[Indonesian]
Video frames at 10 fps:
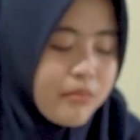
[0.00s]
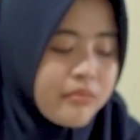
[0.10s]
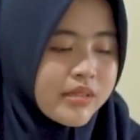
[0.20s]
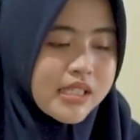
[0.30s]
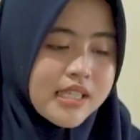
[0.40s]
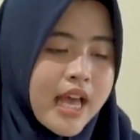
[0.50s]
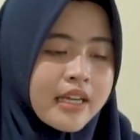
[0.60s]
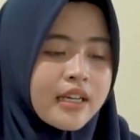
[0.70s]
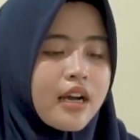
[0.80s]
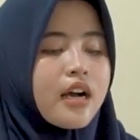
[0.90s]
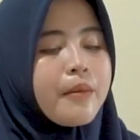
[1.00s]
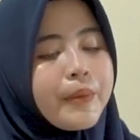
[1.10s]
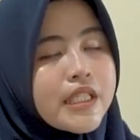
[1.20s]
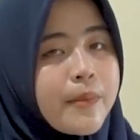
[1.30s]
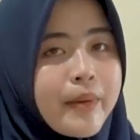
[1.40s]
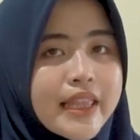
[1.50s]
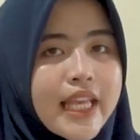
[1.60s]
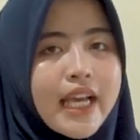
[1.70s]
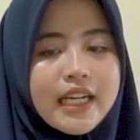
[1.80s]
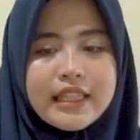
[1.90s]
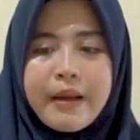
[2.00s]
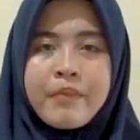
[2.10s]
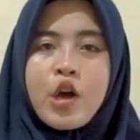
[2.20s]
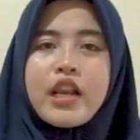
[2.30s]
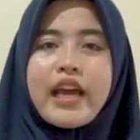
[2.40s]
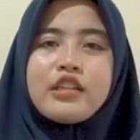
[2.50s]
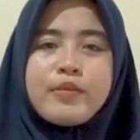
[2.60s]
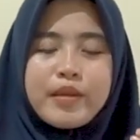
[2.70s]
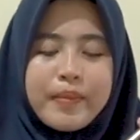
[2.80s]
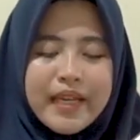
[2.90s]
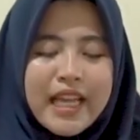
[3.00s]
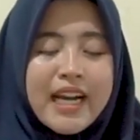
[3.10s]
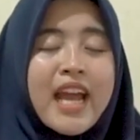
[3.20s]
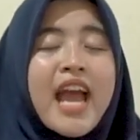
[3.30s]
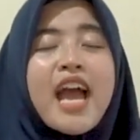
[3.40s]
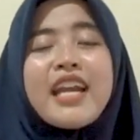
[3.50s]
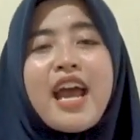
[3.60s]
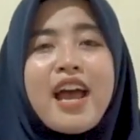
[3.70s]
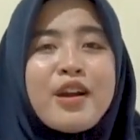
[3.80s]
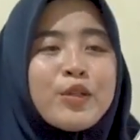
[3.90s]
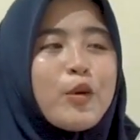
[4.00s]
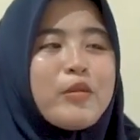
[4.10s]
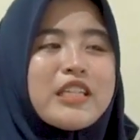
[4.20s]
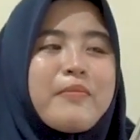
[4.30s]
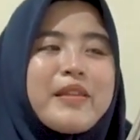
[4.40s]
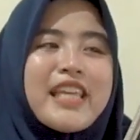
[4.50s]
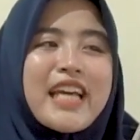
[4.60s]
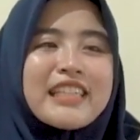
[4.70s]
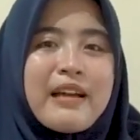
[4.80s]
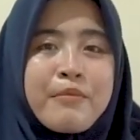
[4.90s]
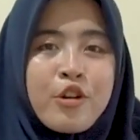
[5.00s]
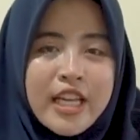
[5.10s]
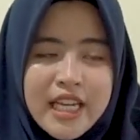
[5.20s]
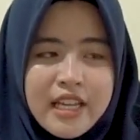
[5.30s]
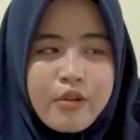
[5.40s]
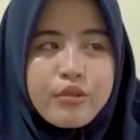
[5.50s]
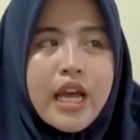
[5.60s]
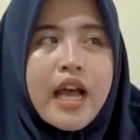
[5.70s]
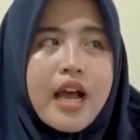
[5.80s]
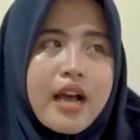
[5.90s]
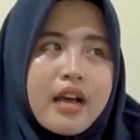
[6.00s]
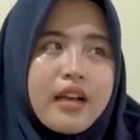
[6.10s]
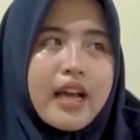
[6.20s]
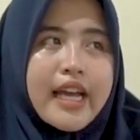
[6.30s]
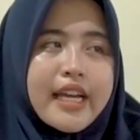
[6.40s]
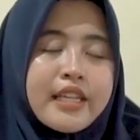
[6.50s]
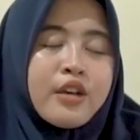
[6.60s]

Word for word: memesan uh, eh, PCP Tiger Tamhol ya Sobat Bedler Dan untuk PCP Tiger Tamhol ini udah kayaknya